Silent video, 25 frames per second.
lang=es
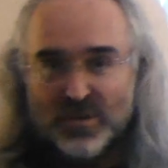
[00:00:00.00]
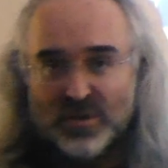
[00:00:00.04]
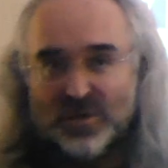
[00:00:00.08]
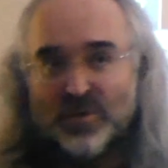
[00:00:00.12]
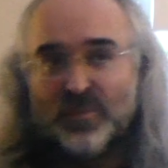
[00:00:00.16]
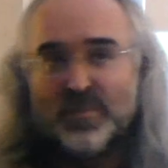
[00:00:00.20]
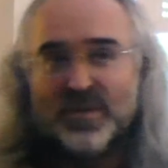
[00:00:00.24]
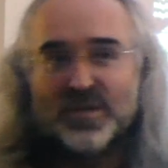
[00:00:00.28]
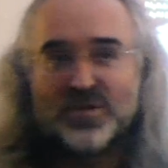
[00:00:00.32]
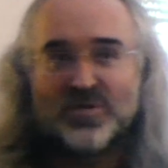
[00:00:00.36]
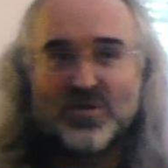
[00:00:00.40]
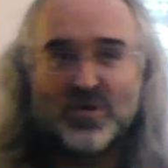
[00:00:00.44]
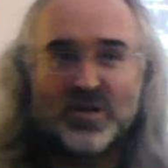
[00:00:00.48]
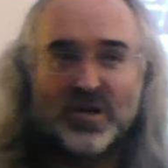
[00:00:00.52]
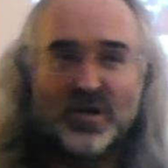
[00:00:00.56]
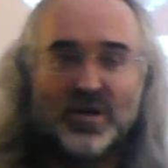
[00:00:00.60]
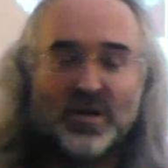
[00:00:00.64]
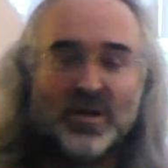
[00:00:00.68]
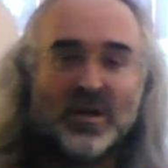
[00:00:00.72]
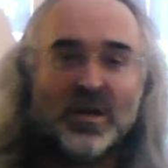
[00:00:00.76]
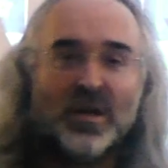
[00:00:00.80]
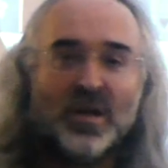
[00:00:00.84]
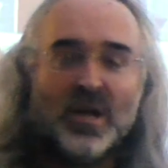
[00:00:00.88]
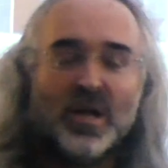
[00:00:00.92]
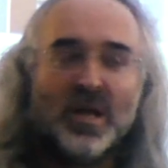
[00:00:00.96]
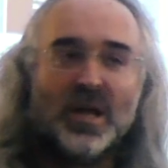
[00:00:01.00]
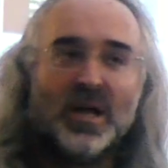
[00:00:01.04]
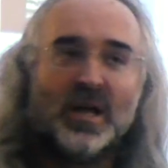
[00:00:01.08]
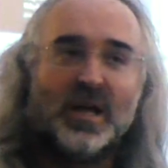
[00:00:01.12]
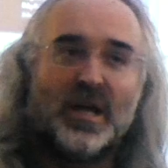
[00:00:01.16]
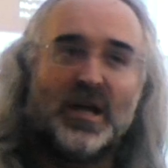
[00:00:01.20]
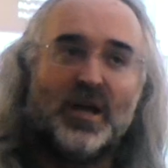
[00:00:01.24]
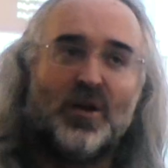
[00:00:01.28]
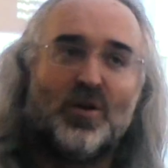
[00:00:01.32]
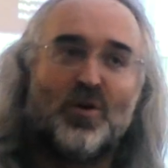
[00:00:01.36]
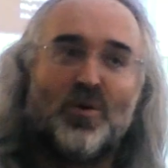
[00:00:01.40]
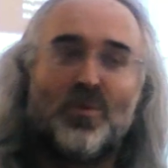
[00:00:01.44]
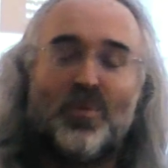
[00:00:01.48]
Yo pienso que,
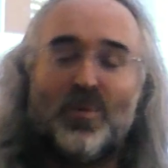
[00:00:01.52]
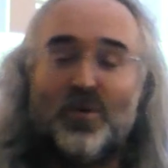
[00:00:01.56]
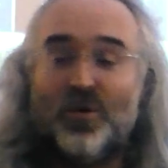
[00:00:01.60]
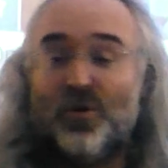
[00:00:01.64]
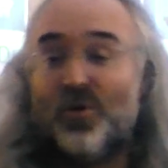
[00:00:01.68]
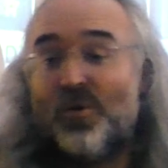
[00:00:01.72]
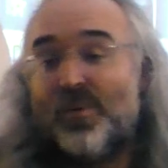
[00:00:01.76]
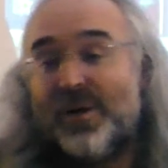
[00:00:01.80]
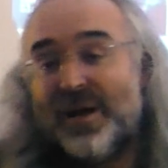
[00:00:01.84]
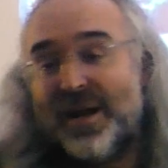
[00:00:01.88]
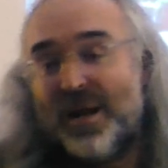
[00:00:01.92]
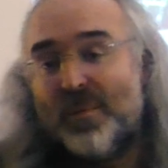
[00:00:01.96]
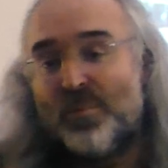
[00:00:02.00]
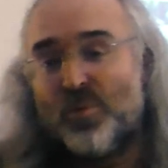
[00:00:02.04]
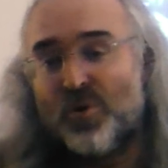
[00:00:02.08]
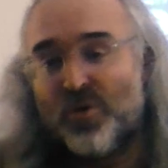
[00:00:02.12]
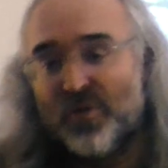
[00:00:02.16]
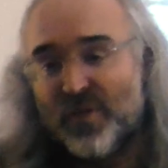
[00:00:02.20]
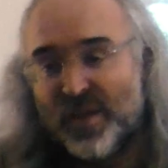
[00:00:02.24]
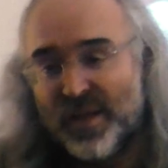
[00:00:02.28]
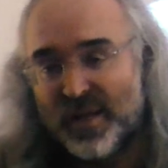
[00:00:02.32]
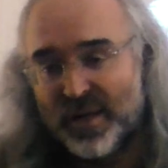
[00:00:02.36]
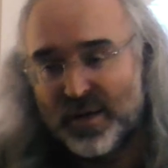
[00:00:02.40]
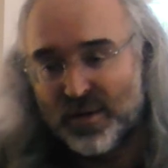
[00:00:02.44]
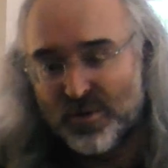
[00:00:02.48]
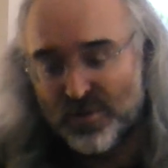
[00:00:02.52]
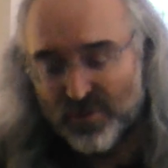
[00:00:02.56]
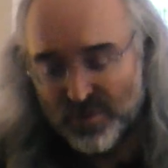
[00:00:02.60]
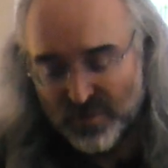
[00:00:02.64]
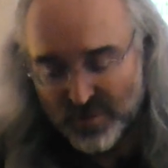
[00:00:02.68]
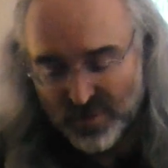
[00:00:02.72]
no, van a poder.